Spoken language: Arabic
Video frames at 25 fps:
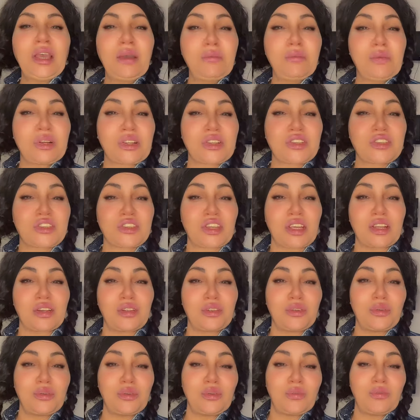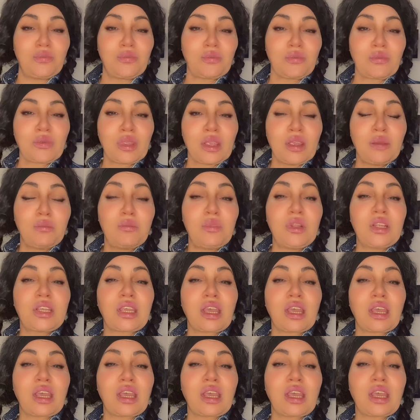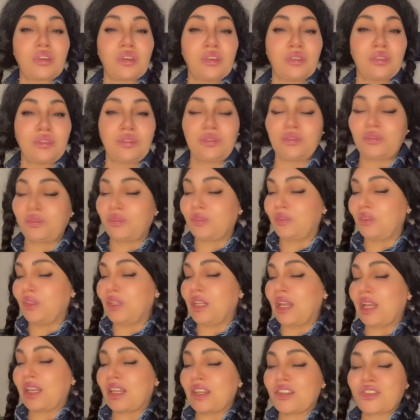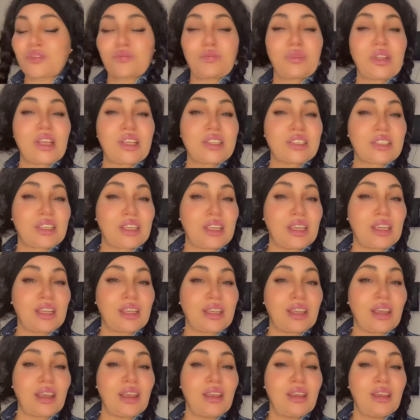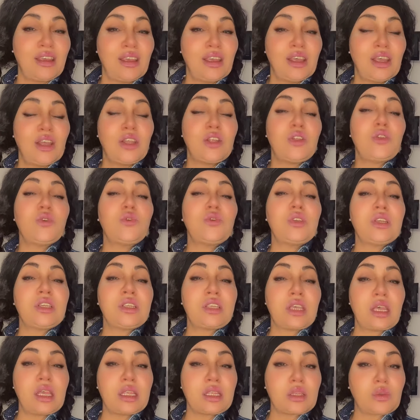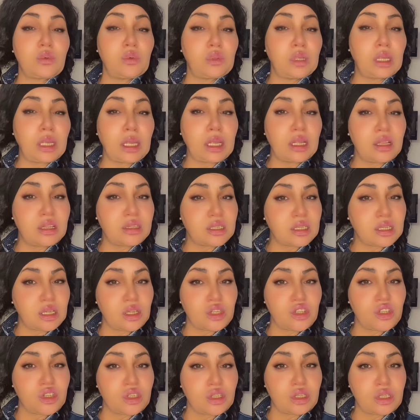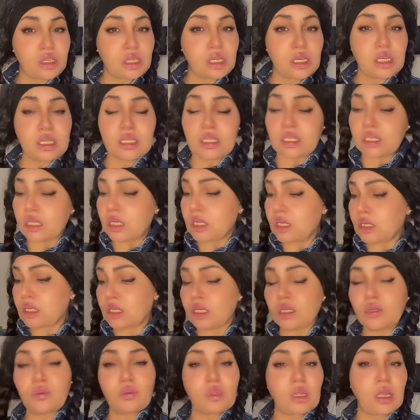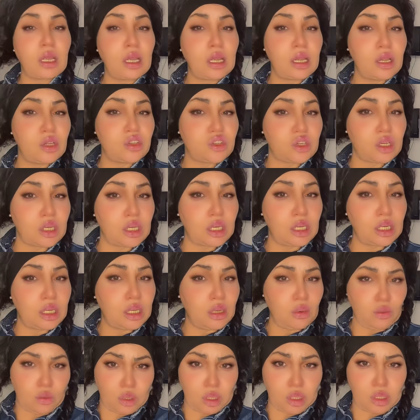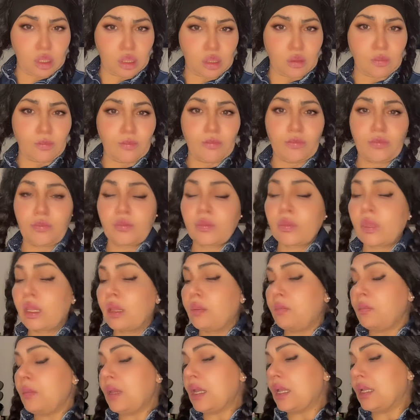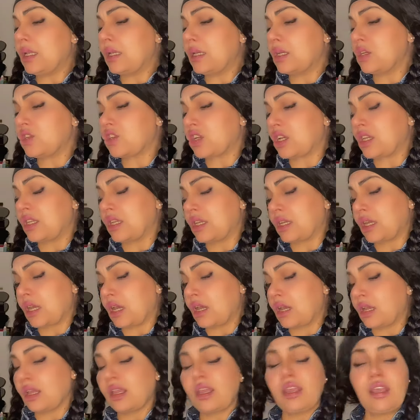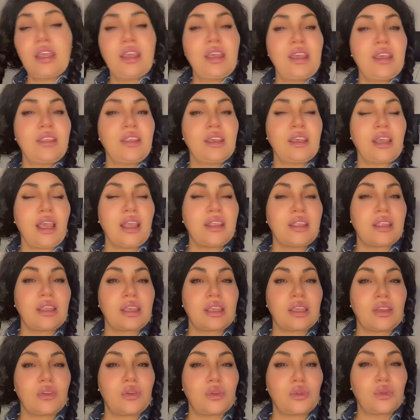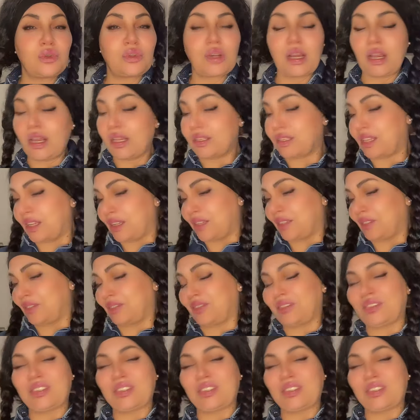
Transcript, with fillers: روحي عمرك الشاريو فوق والله كاش بلاصه هكا الوليدات كل يخلص كاش تريسيتي ولا حاجه هكا وي معليش هذيك هذيك حتى كيقولوا راحت